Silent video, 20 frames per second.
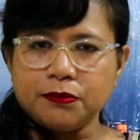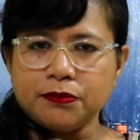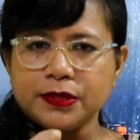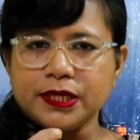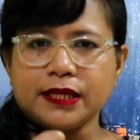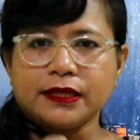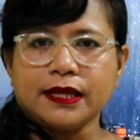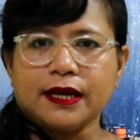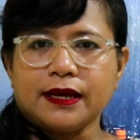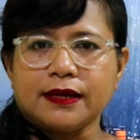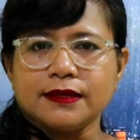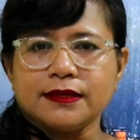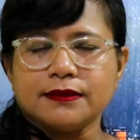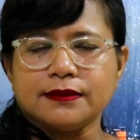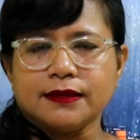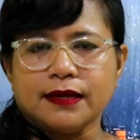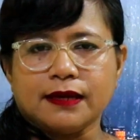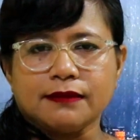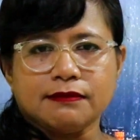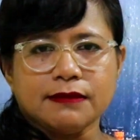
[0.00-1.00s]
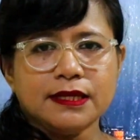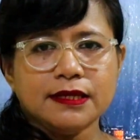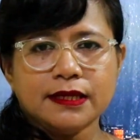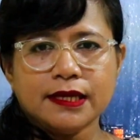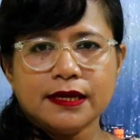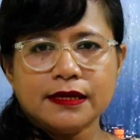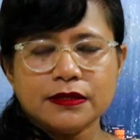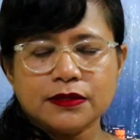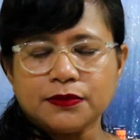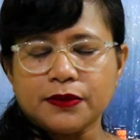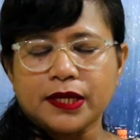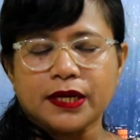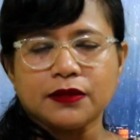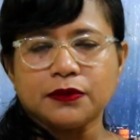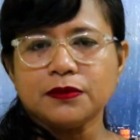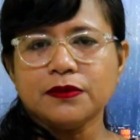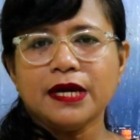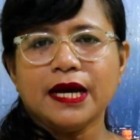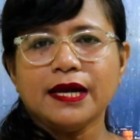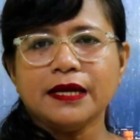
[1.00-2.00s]
menyatakan isi hatinya, suara
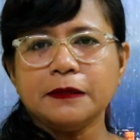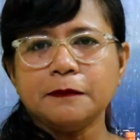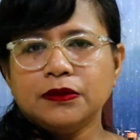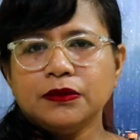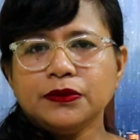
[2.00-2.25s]
Tuhan,